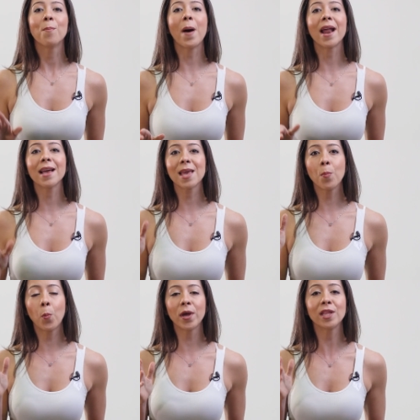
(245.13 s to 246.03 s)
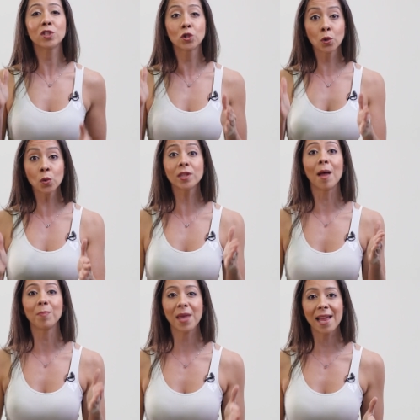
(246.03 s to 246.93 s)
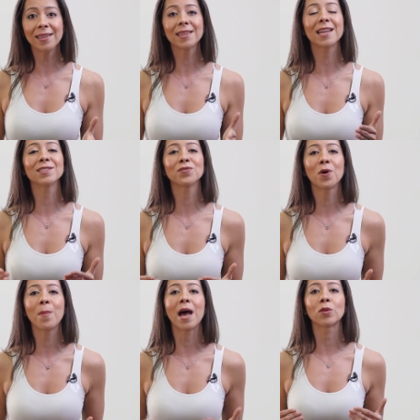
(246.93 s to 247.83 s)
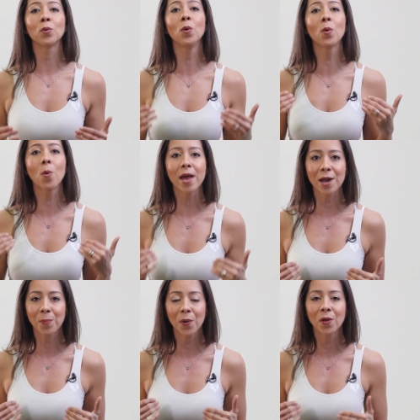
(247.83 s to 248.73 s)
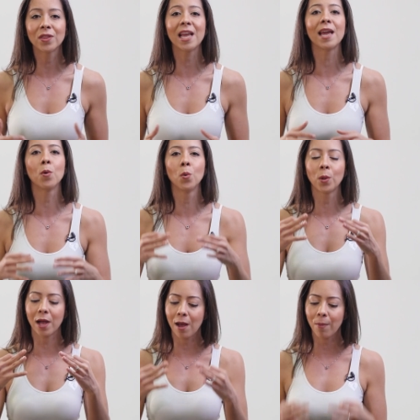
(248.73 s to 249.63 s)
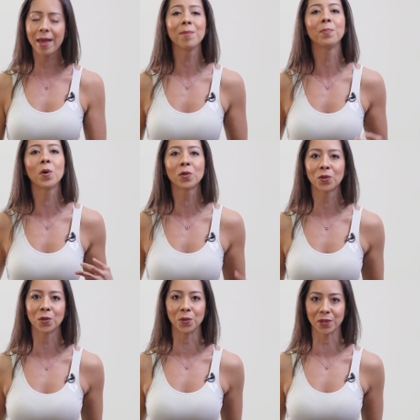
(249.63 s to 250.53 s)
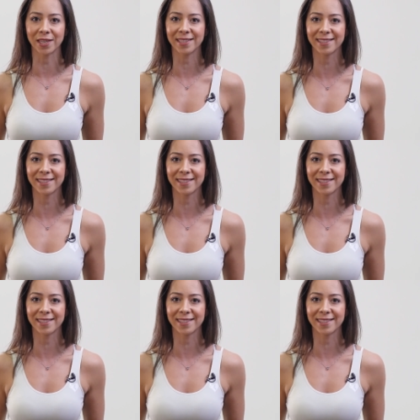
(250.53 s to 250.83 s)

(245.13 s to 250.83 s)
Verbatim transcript: para que puedes tú también transformar tu cuerpo de una vez por todas.